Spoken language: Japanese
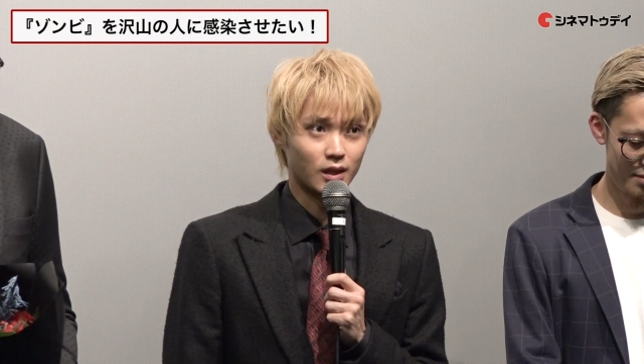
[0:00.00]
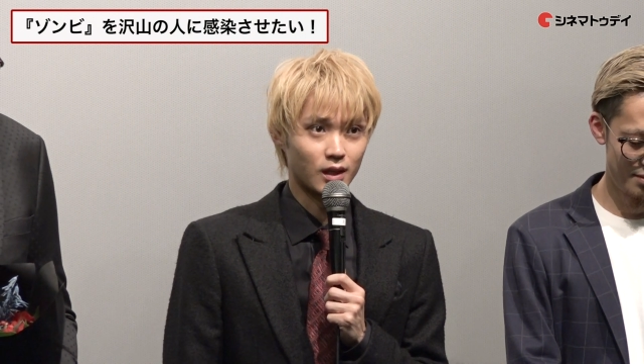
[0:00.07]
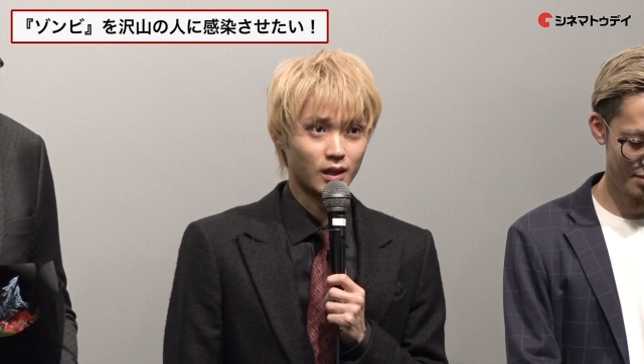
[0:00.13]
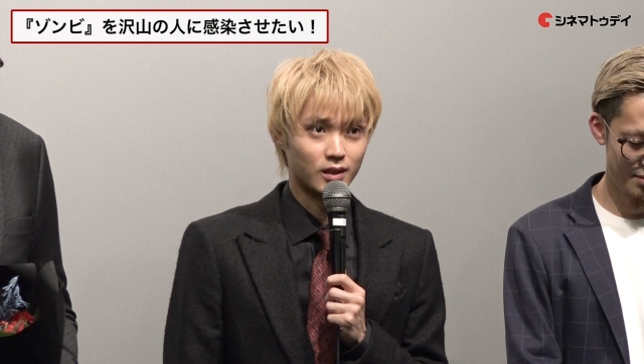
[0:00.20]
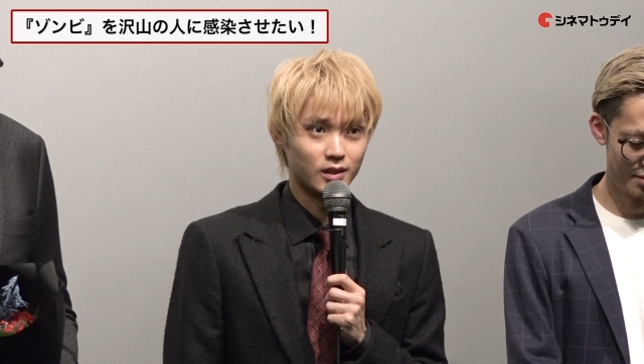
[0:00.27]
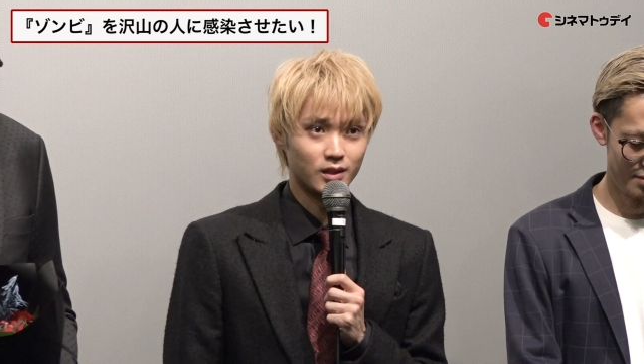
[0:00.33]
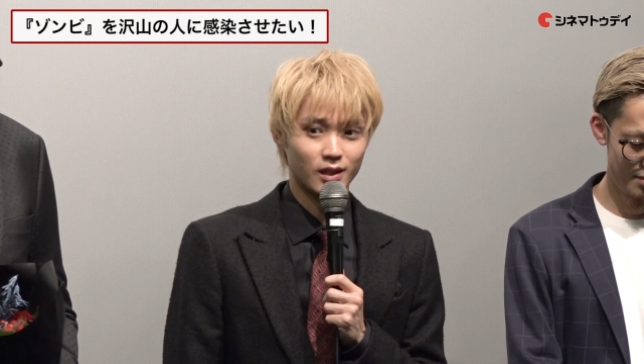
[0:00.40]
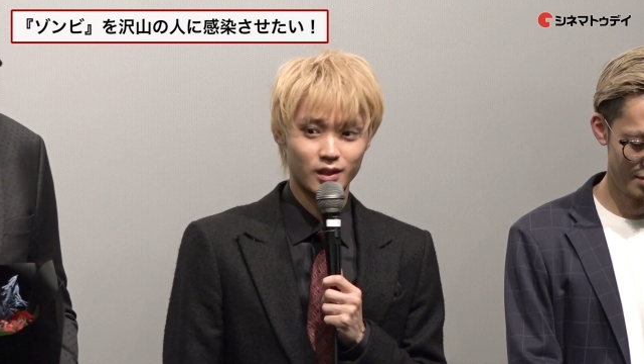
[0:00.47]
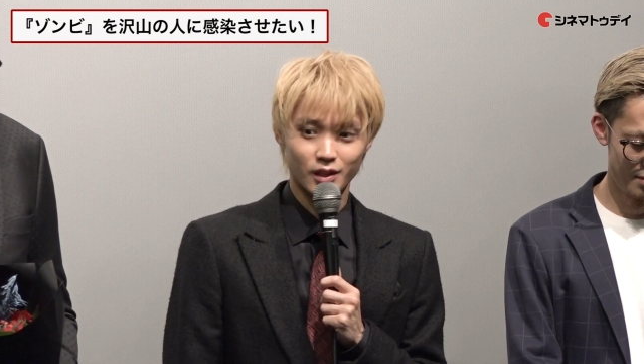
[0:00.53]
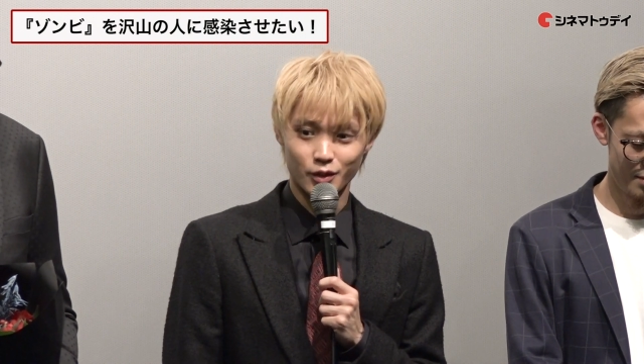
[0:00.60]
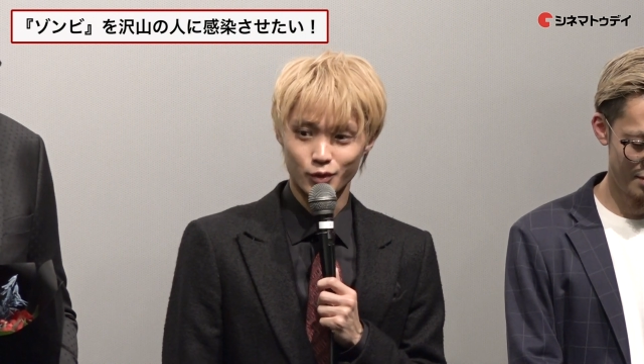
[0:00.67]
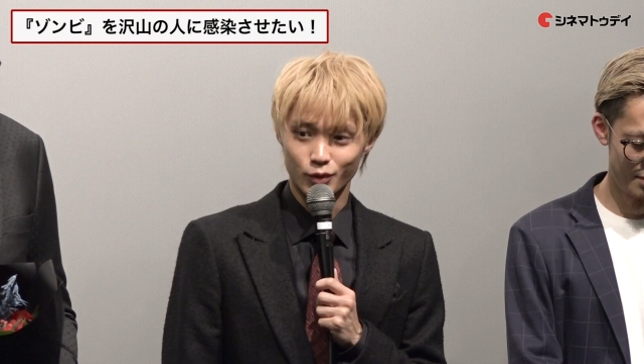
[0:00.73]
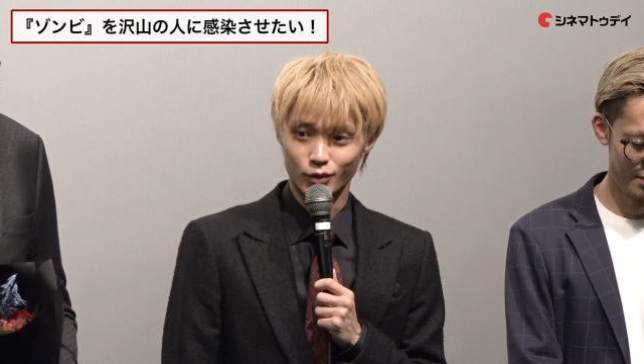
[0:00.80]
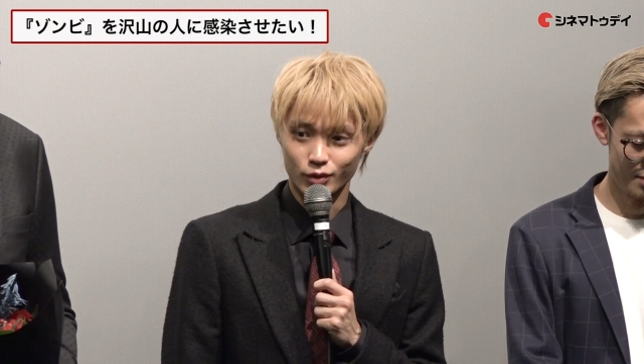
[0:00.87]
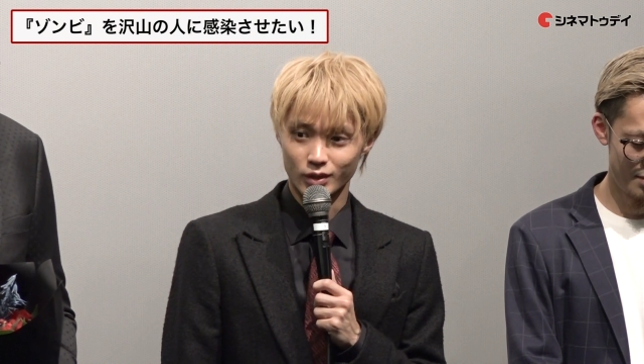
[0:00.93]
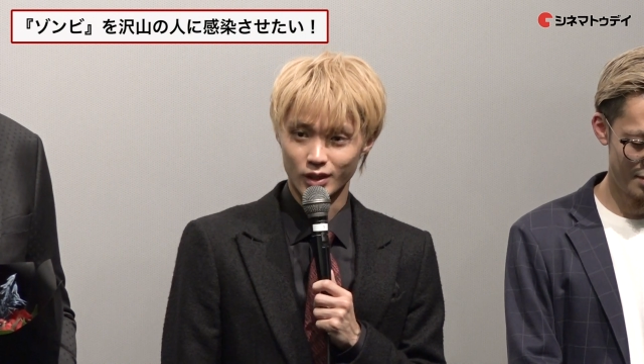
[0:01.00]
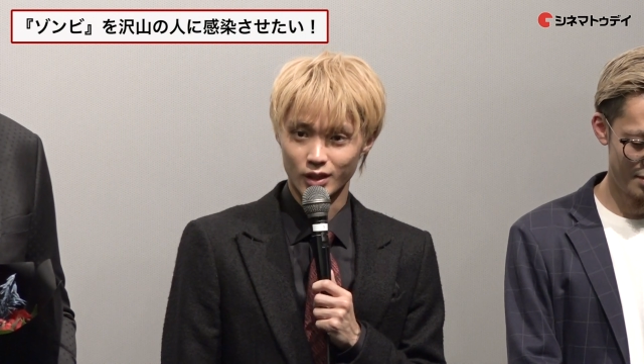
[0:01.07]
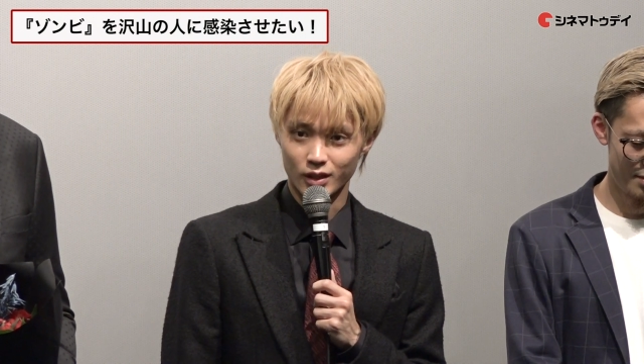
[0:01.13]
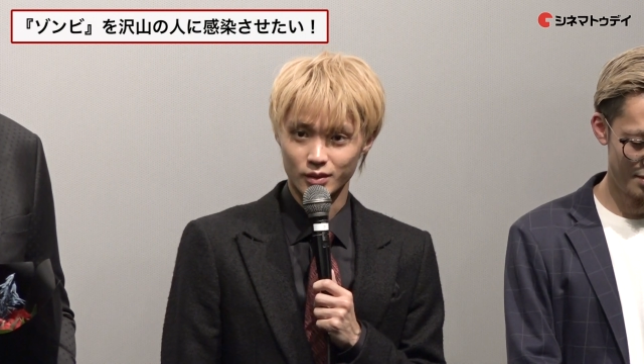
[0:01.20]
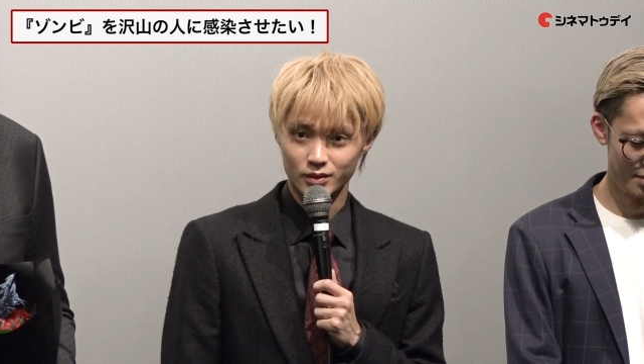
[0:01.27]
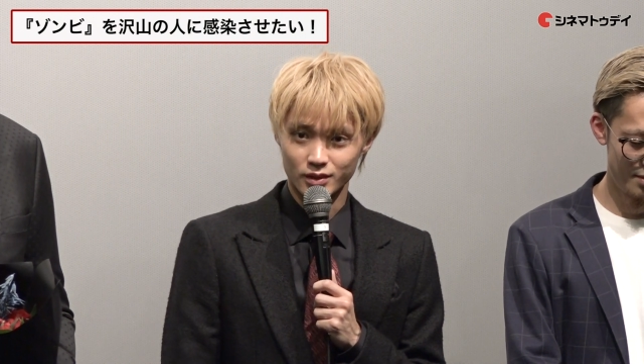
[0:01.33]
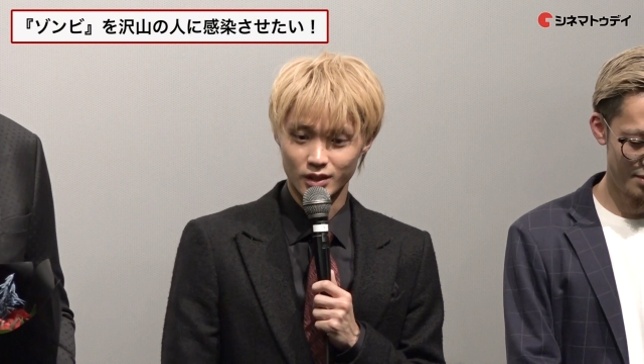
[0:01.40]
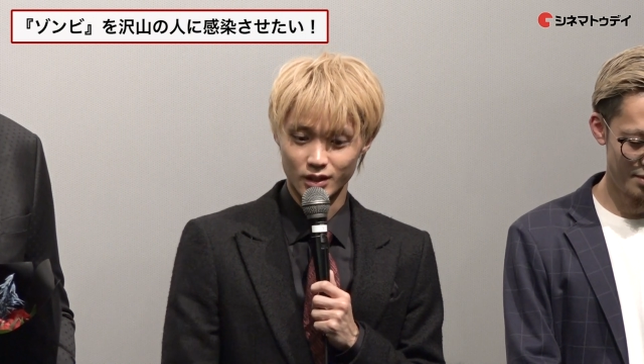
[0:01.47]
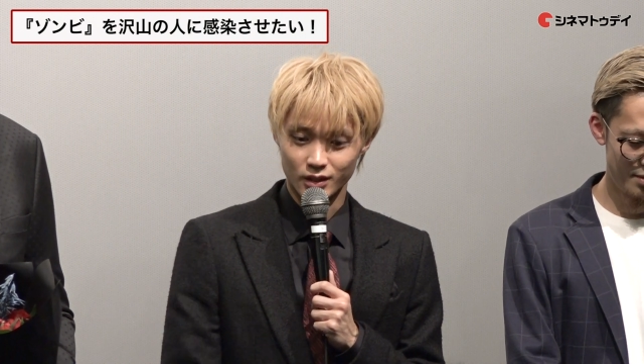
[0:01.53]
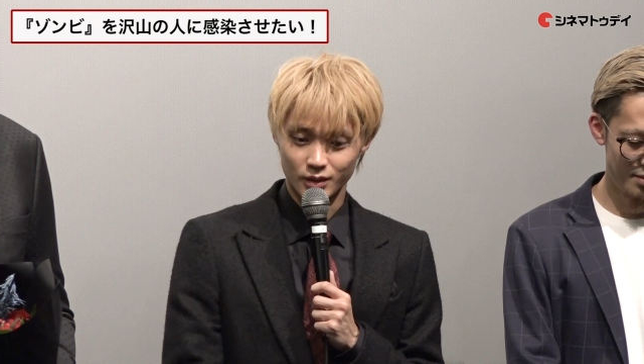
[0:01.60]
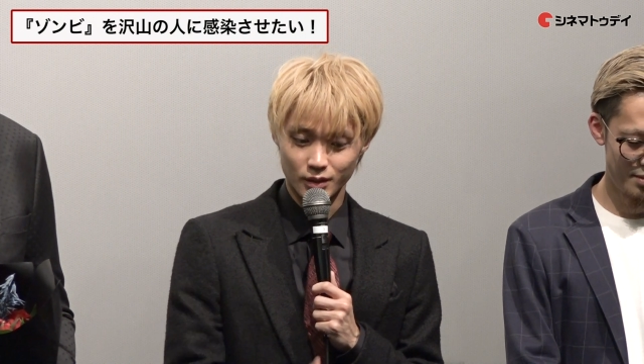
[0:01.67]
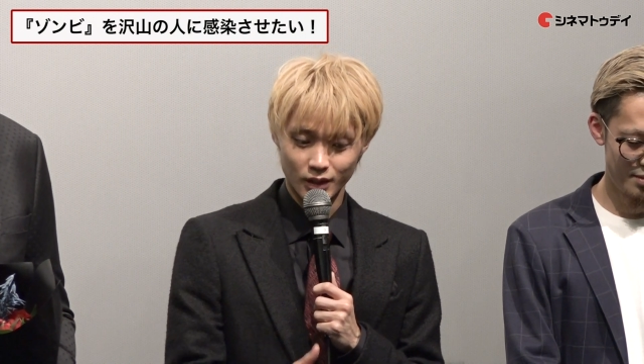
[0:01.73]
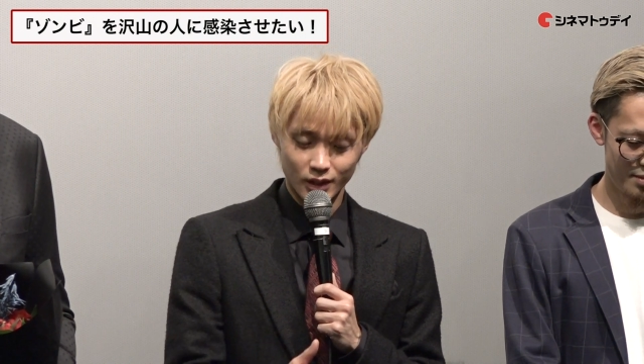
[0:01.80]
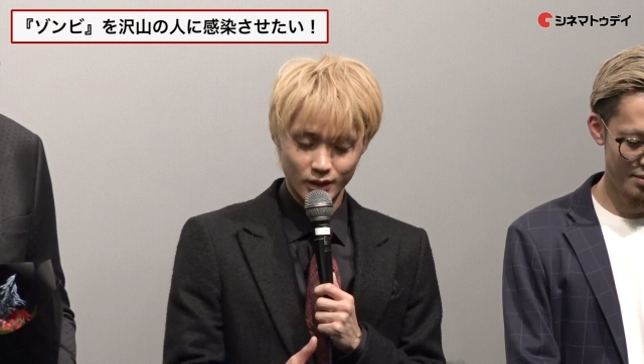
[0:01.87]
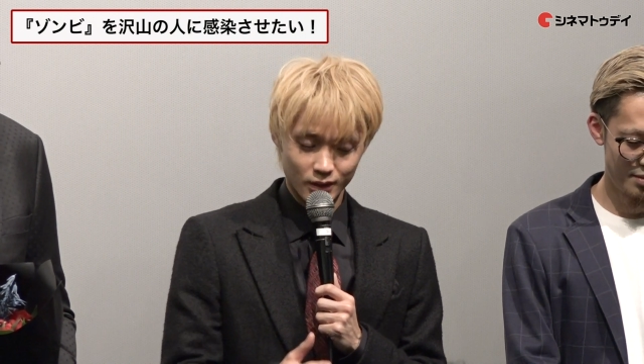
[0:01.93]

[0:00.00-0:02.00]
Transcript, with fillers: ありえないというか、D